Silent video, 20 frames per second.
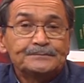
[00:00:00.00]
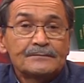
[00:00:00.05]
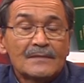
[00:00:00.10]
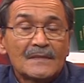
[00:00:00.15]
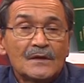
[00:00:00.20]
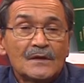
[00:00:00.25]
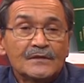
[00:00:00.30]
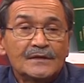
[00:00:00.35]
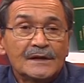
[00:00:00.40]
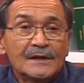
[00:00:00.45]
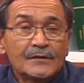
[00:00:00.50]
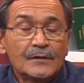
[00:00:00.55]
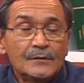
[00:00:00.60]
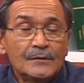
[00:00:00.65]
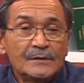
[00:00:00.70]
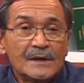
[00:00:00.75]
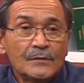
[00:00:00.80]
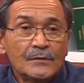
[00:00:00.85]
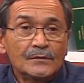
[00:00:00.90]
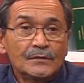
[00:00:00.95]
¿no es cierto?, y
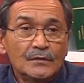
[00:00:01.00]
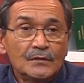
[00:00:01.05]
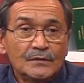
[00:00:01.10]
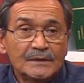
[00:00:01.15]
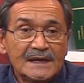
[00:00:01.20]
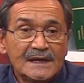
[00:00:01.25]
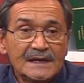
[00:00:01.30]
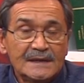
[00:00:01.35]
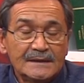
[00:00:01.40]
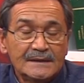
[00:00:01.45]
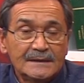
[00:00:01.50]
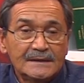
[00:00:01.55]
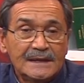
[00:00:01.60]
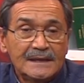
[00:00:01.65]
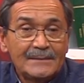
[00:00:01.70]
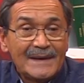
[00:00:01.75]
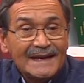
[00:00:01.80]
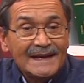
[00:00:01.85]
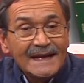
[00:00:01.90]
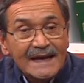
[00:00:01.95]
una conducta
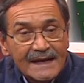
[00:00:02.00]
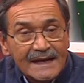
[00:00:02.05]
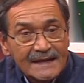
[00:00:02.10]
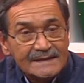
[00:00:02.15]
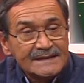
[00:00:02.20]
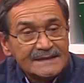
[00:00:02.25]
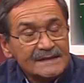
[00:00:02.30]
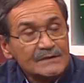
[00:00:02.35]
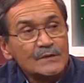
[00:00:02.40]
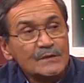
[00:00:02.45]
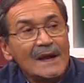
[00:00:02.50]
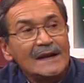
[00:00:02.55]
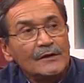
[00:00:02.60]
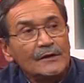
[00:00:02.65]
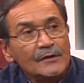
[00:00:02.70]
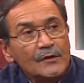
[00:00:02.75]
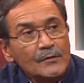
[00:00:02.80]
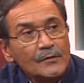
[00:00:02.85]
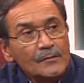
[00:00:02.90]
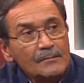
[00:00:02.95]
de pareja sexual
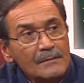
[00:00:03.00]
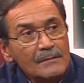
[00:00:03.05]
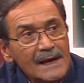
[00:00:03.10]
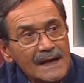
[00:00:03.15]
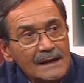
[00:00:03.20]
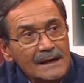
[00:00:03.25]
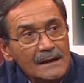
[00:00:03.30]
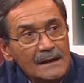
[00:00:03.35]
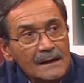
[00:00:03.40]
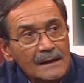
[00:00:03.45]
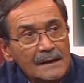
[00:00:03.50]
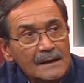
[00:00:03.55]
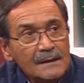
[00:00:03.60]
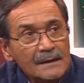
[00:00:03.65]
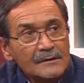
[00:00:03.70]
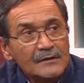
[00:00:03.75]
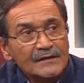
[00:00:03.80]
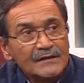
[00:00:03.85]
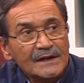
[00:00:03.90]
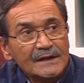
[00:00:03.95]
normal,
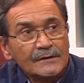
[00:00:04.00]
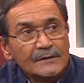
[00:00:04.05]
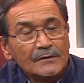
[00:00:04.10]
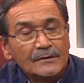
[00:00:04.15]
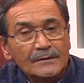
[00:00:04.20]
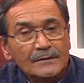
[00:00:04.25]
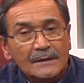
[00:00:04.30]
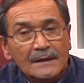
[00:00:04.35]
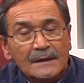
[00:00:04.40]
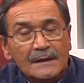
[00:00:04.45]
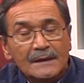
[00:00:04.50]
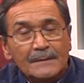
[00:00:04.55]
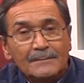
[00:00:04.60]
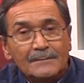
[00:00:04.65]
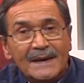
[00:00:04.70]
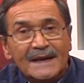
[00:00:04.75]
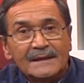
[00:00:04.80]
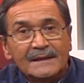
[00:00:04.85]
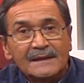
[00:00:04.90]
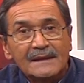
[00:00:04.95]
¿no es cierto?,
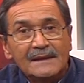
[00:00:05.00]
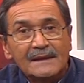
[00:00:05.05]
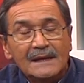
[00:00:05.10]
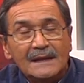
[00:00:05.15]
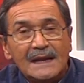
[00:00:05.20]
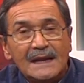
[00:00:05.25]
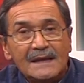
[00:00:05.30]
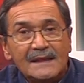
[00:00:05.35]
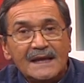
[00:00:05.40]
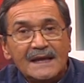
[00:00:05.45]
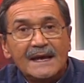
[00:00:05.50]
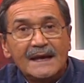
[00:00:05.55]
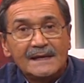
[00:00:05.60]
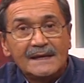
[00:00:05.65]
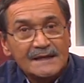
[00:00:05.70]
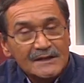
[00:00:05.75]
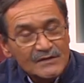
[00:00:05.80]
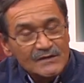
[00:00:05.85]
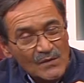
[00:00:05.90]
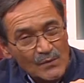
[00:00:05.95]
parte de la idea,
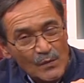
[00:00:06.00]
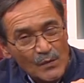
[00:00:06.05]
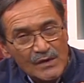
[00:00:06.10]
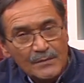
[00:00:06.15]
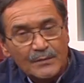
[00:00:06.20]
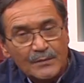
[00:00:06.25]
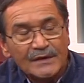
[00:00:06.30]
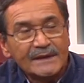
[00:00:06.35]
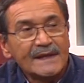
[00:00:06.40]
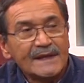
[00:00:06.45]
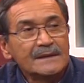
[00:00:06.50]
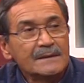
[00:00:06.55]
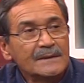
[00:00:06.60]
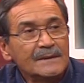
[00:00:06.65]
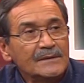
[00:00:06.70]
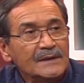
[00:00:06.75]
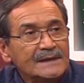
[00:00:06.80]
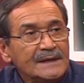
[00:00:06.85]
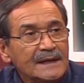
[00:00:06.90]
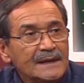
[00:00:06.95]
y eso es muy importante para
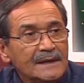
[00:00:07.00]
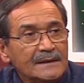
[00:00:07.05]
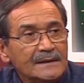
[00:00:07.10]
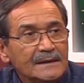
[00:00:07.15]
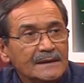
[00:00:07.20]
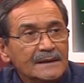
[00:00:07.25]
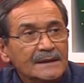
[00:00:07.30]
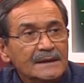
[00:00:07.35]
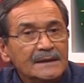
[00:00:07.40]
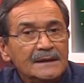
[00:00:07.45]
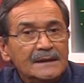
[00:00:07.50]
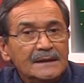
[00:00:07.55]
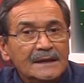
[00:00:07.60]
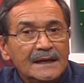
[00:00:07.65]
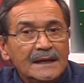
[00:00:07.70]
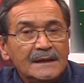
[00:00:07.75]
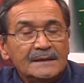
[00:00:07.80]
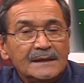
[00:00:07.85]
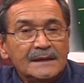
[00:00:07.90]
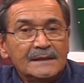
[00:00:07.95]
nuestra gente,
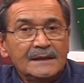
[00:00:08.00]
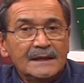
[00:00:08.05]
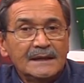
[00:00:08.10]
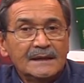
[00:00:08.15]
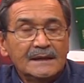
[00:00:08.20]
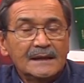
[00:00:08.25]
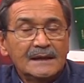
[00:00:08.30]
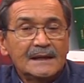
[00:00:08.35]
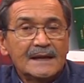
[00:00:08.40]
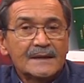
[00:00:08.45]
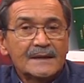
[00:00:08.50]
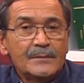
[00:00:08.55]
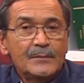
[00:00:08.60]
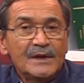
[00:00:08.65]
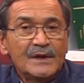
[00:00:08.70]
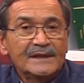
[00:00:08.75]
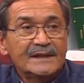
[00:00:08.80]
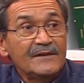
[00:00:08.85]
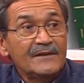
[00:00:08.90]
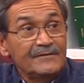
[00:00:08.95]
entender que la
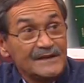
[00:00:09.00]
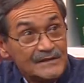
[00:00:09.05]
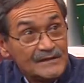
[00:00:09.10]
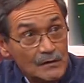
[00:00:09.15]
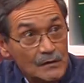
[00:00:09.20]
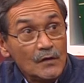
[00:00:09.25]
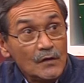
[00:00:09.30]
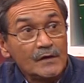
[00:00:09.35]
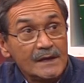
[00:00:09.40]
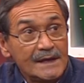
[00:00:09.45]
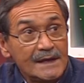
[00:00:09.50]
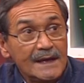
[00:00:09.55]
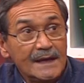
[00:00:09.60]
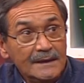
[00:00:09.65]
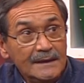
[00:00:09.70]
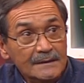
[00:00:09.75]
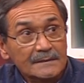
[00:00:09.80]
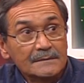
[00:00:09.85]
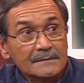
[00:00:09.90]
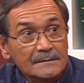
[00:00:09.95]
respuesta
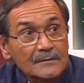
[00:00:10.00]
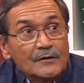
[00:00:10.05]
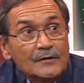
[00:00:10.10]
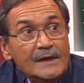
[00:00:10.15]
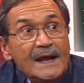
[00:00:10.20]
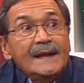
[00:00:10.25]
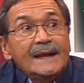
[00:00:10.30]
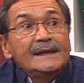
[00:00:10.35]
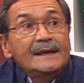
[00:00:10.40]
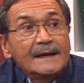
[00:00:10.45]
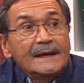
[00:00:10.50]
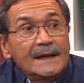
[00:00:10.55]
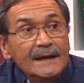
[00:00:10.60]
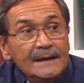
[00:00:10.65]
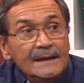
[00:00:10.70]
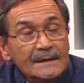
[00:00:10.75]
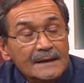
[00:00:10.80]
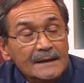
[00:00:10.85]
fisiológica orgánica